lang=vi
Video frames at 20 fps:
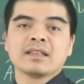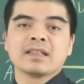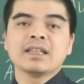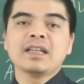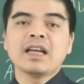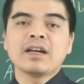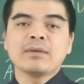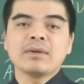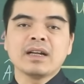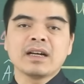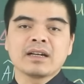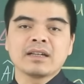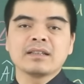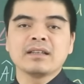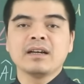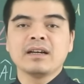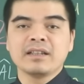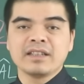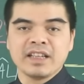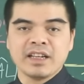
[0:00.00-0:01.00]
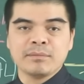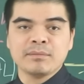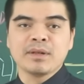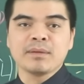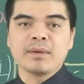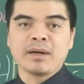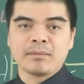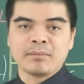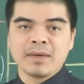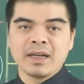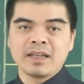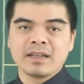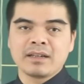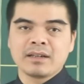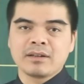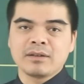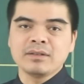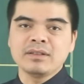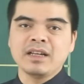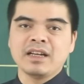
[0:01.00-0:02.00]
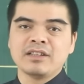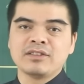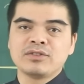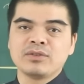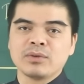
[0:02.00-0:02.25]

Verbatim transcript: Thì đây cũng là cái thời điểm mà bản mệnh có thể